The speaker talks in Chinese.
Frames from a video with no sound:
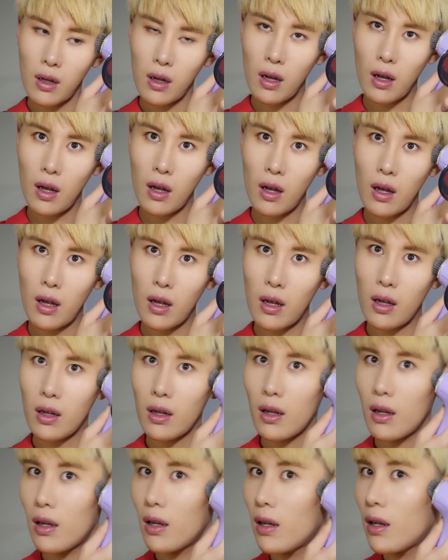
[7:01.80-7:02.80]
啊，
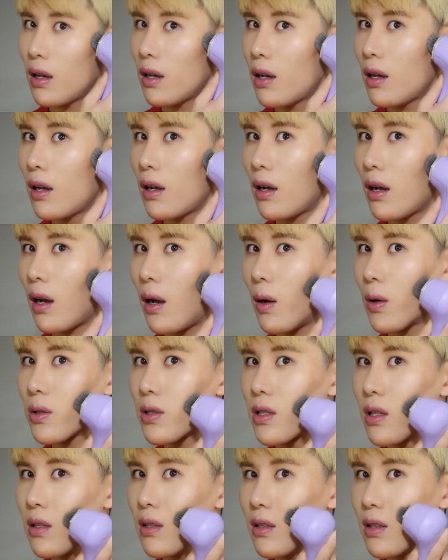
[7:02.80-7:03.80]
好
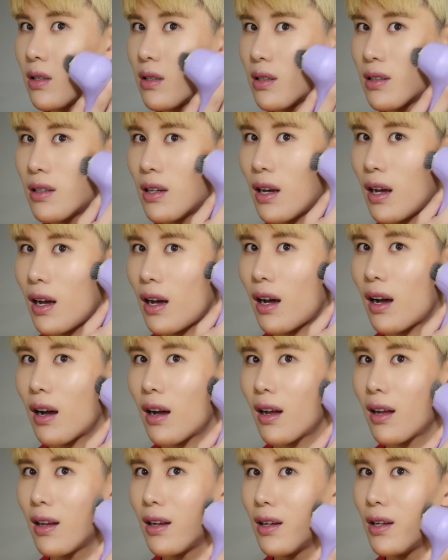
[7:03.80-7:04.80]
神奇啊！
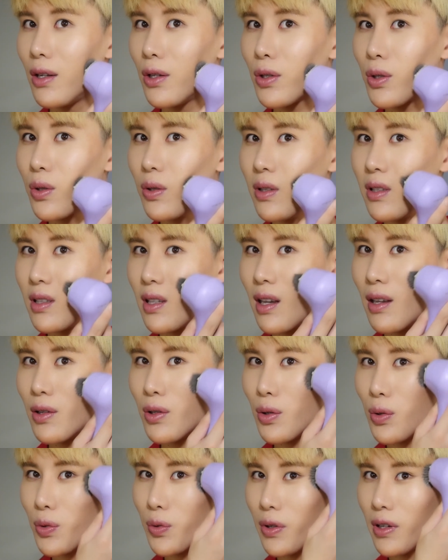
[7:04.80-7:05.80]
瞬间
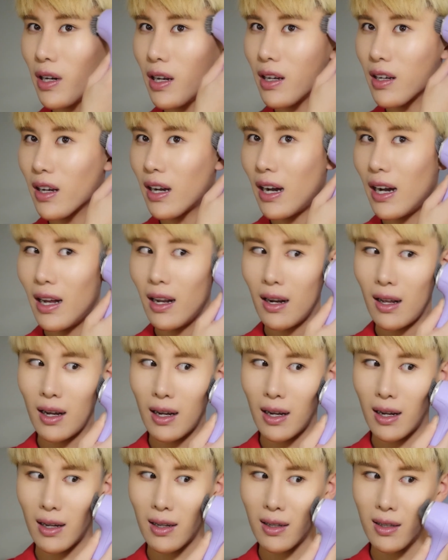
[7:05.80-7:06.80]
就晕染开
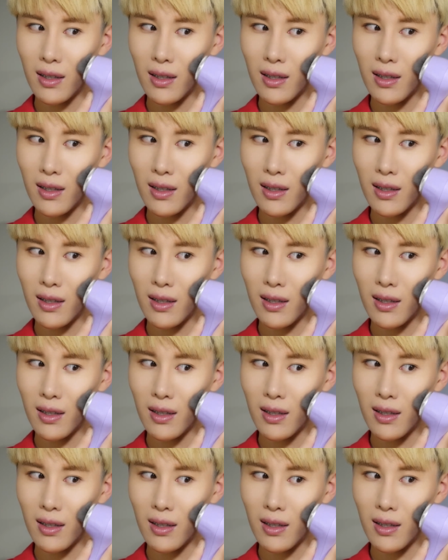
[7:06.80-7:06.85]
了，